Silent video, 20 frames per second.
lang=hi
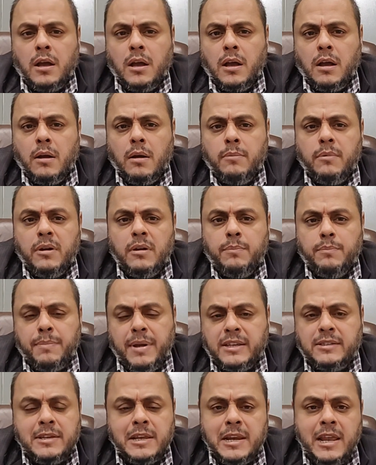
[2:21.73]

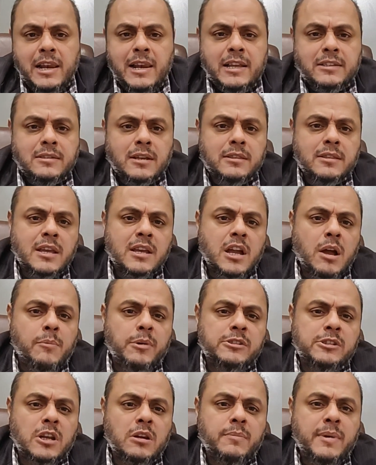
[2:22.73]
पैसे नहीं ले सकते
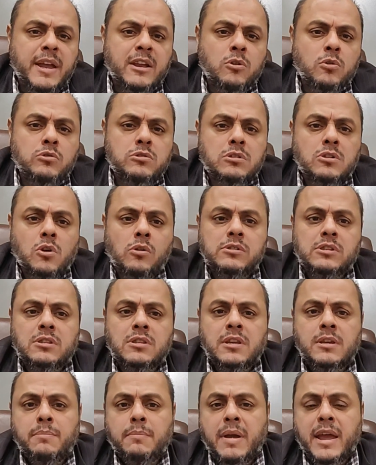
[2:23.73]
कमर्शियल बैंकों से
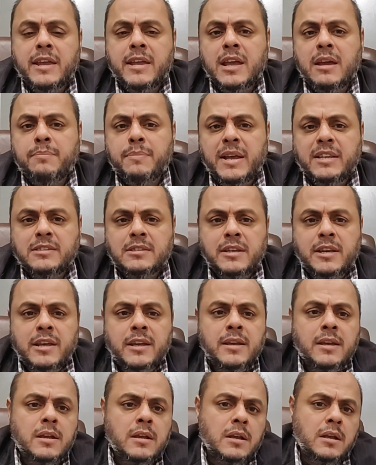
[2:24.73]
और इतने महंगे
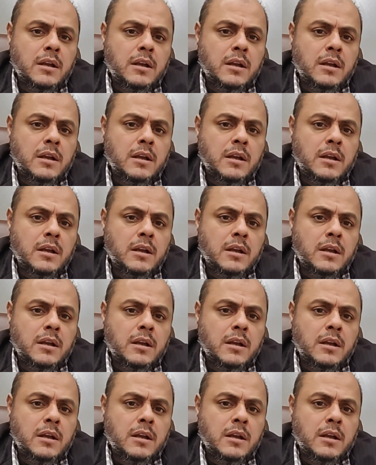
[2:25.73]
पैसे